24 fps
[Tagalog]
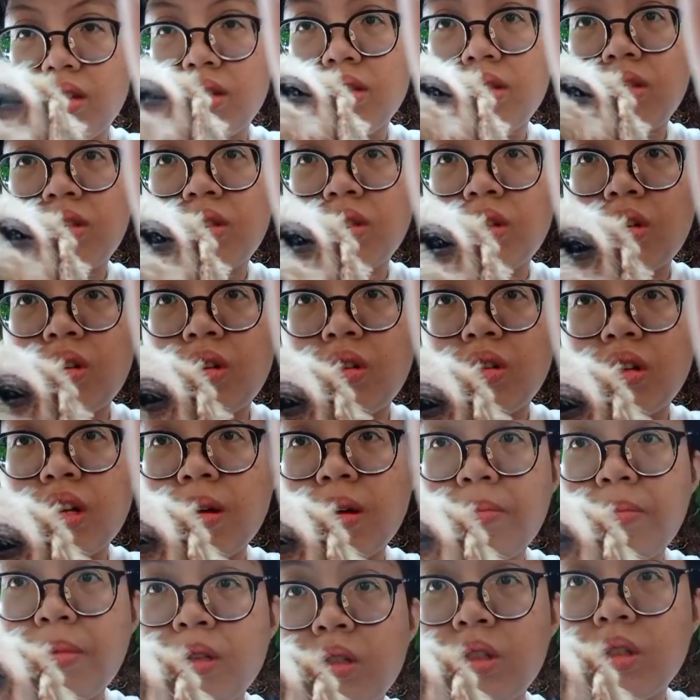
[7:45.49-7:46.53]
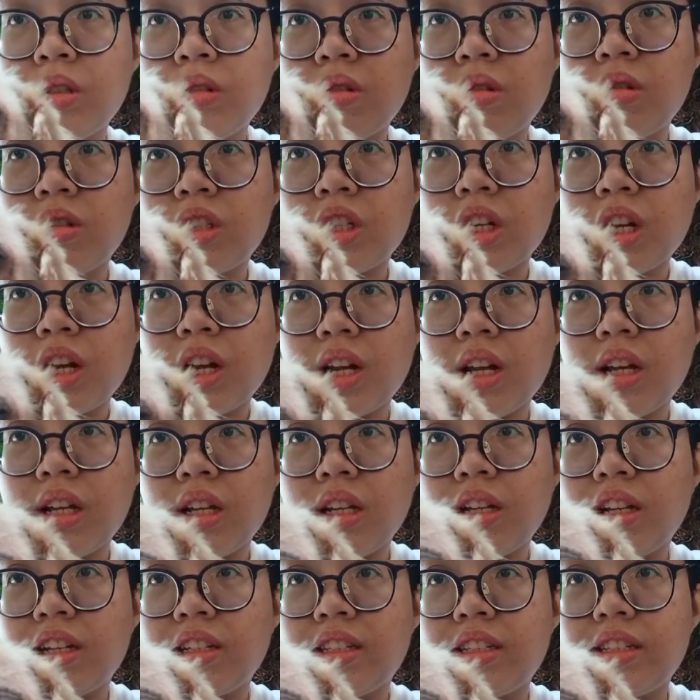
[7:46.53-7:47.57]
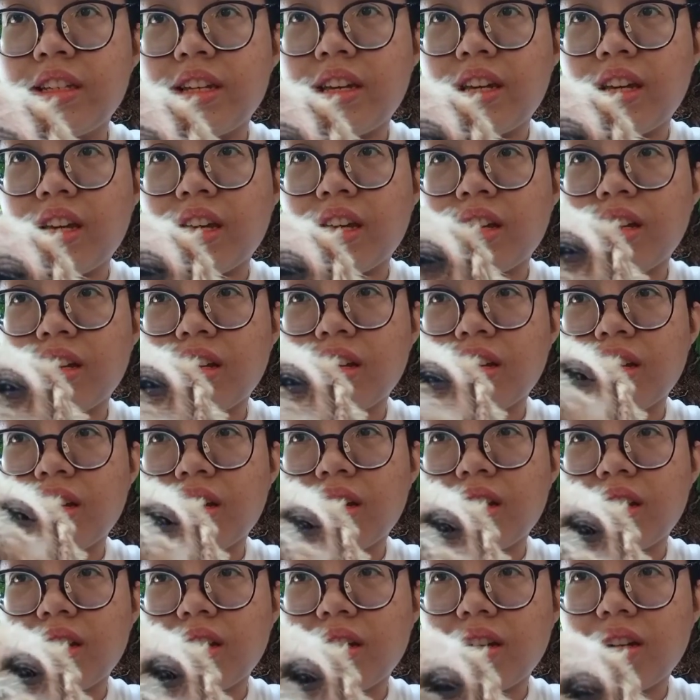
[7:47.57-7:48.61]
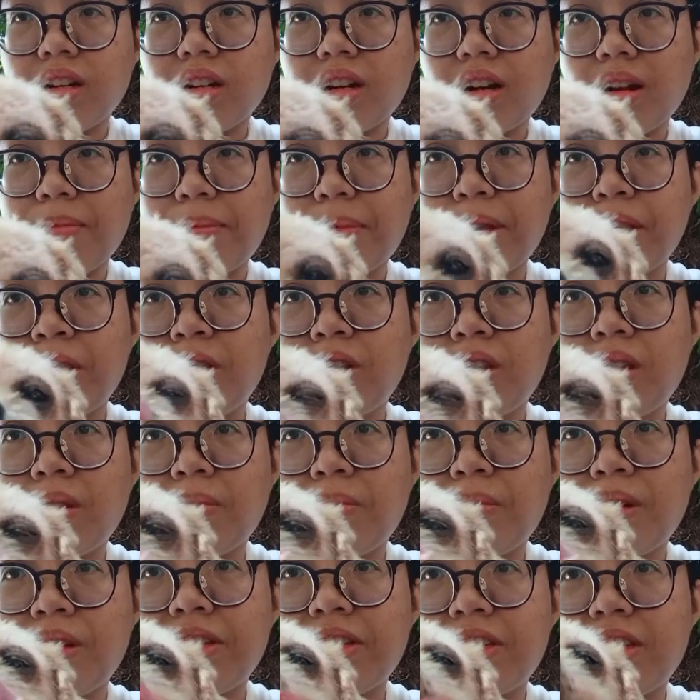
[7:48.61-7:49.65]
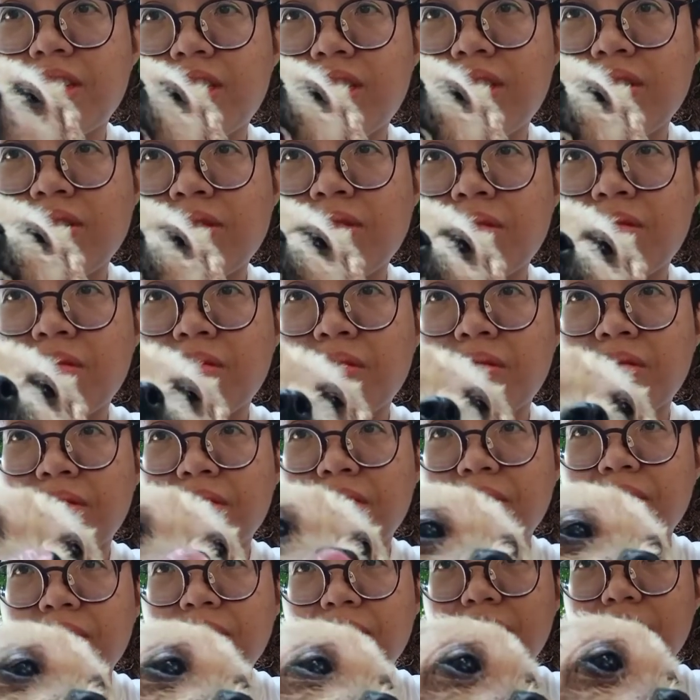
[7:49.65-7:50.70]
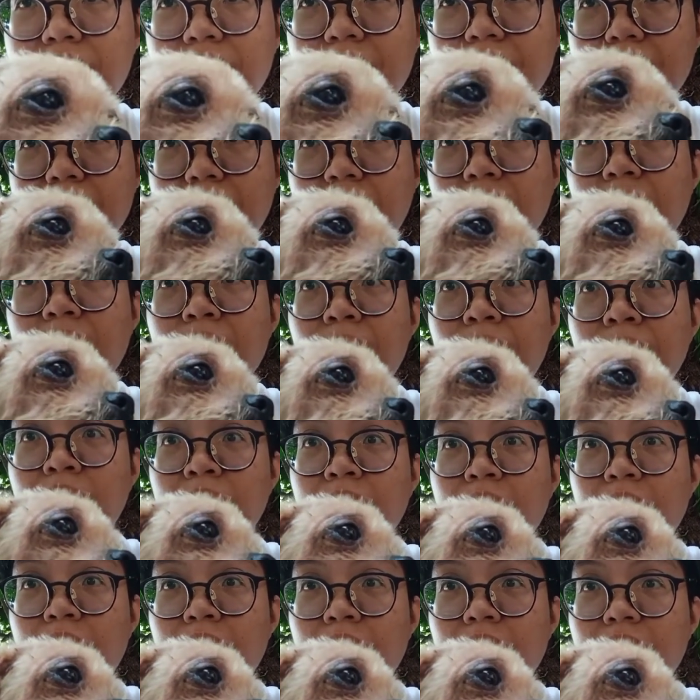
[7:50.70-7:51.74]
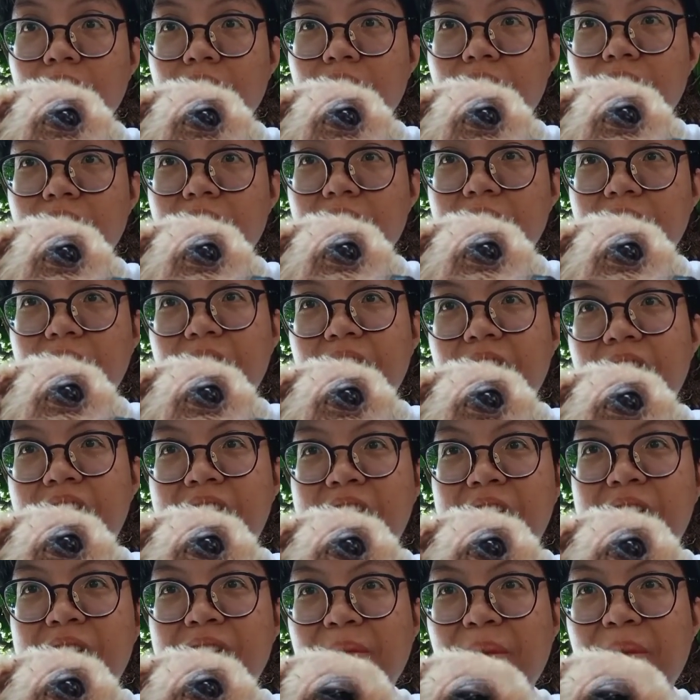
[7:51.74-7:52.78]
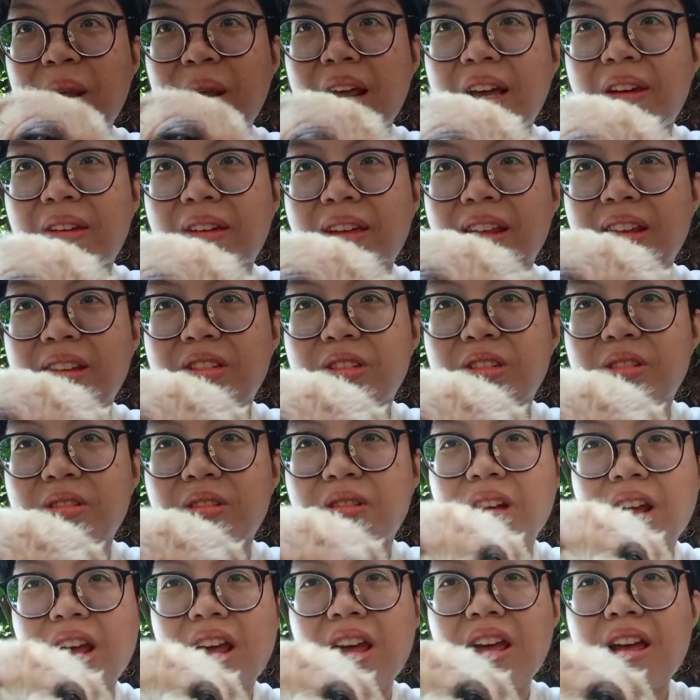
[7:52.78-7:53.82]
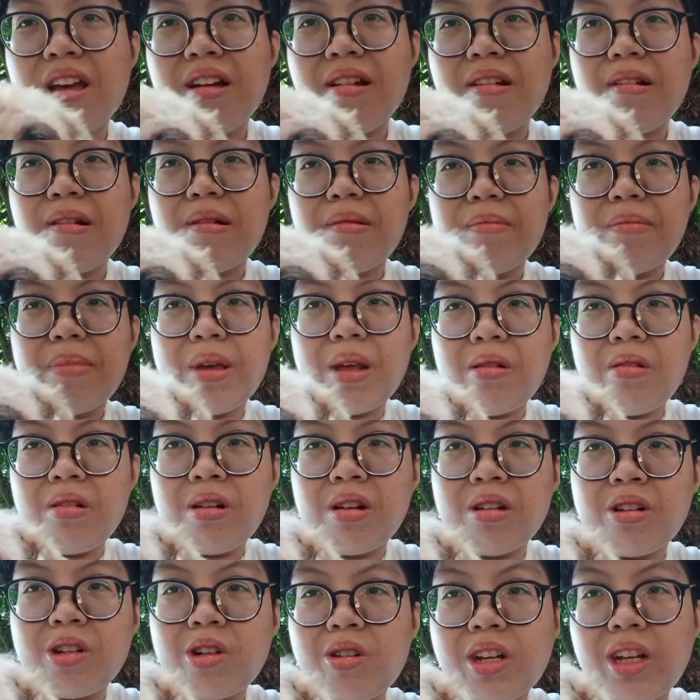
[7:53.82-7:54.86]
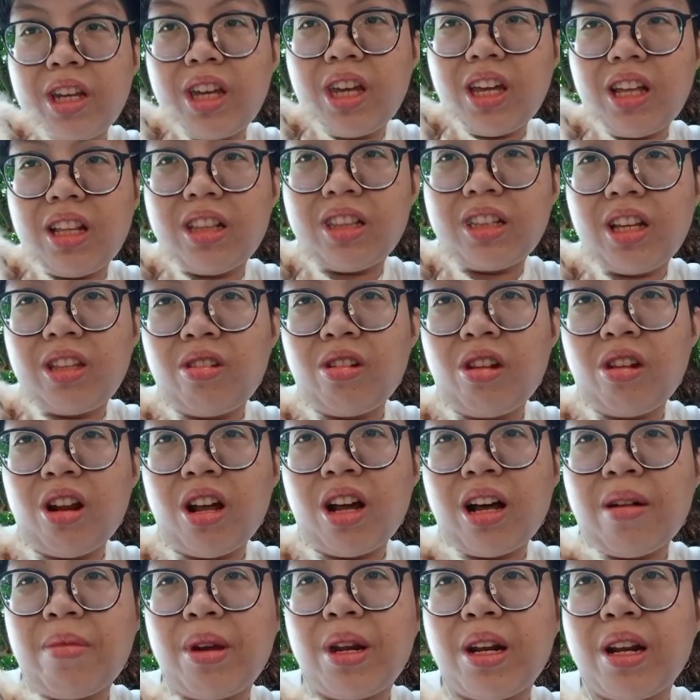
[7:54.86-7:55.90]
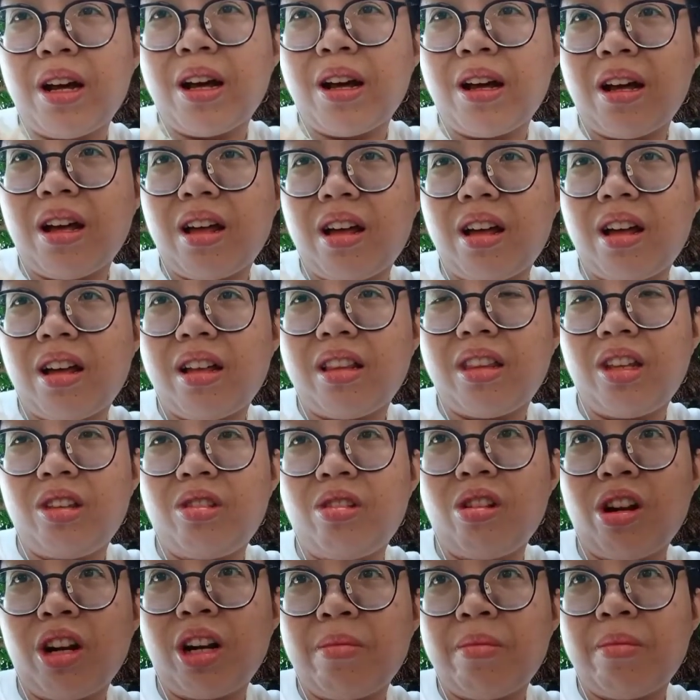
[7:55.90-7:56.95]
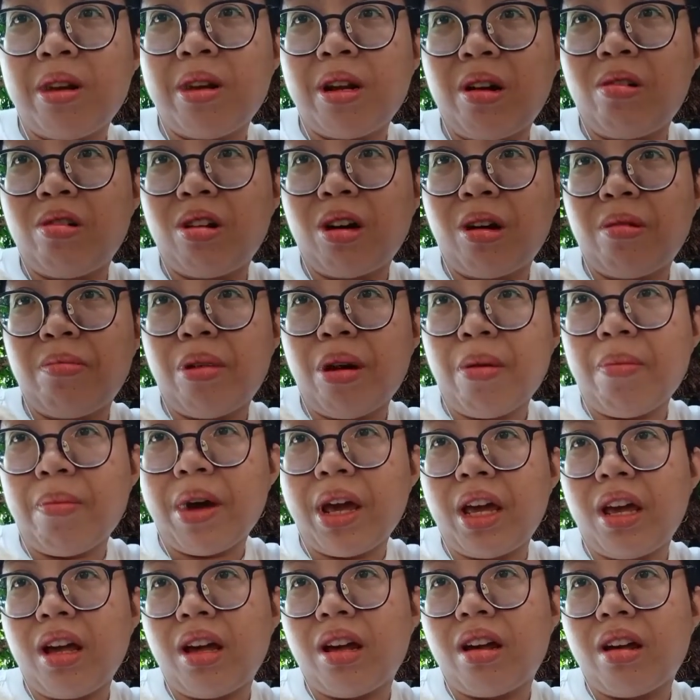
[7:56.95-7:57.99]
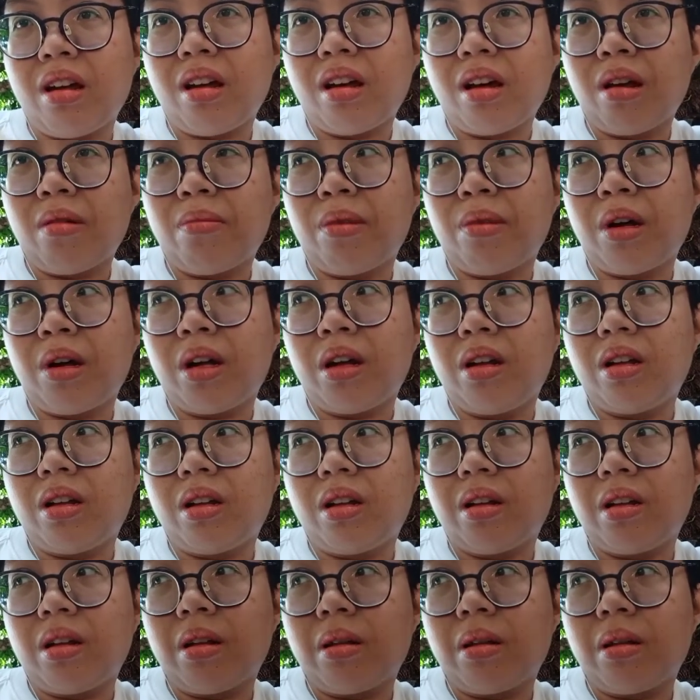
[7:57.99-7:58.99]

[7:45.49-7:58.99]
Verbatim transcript: So, na post ko siya kasi uh, napindot ni Princess yung cellphone ko. Ano, na ano pinag-iirito ko. Pero ganun, dito lang kami nag, uh, dito lang naman ako nga kapag uh,